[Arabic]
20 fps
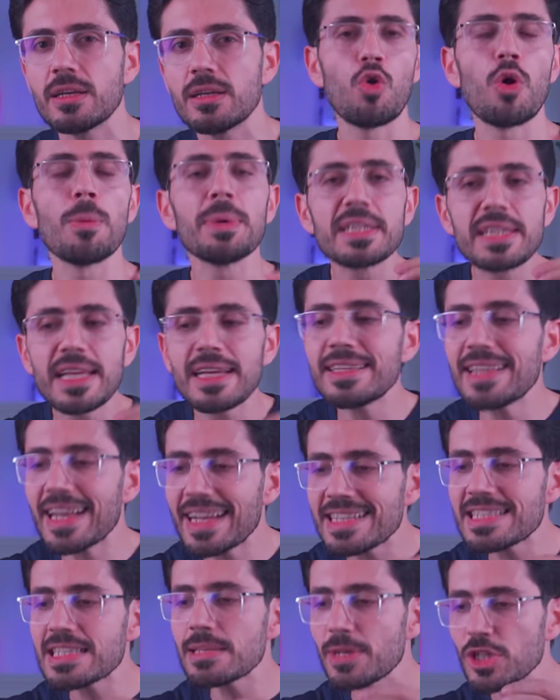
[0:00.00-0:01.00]
وبالتالي ده
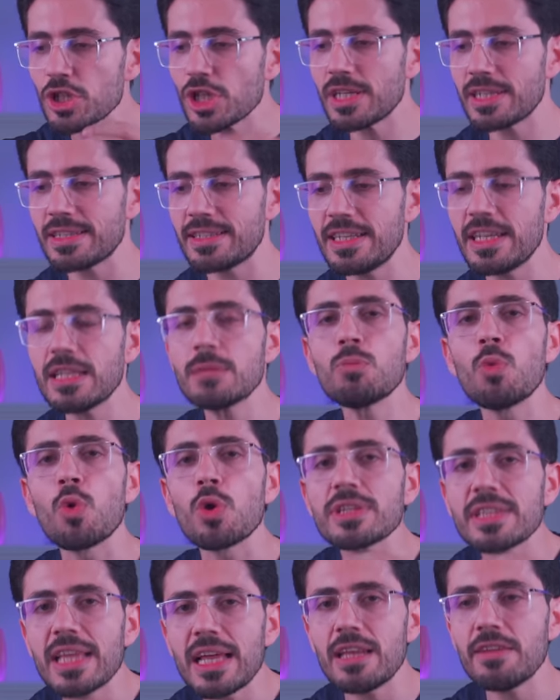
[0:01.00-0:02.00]
جنس بشري جديد
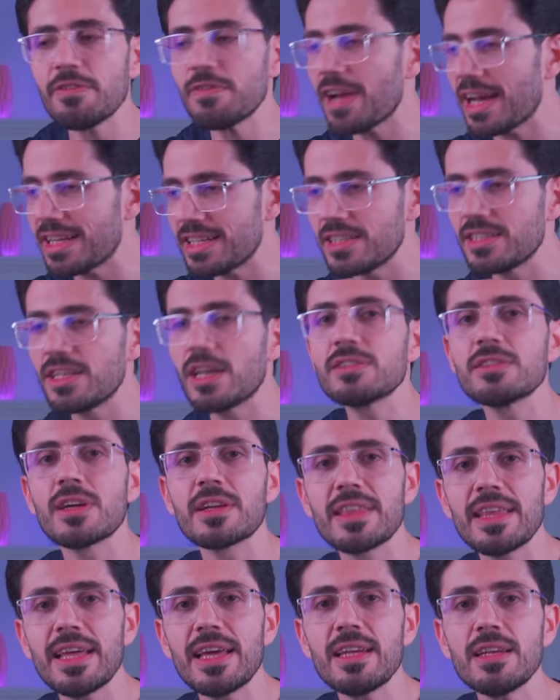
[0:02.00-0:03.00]
مختلف عن
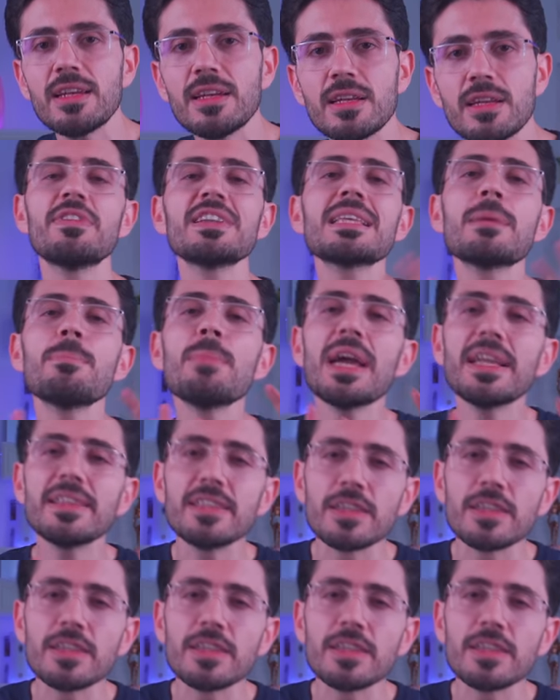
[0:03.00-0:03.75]
النياندرتال فسماها